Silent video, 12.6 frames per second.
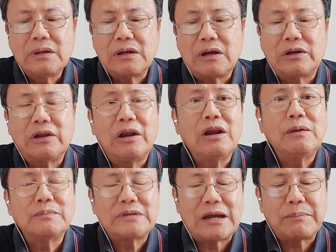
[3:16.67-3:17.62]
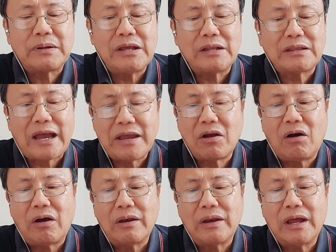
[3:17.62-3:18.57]
ก็โดยเริ่มจากประเทศไทย
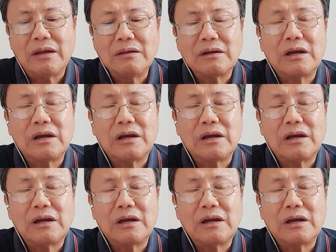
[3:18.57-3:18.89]
ก่อนนะ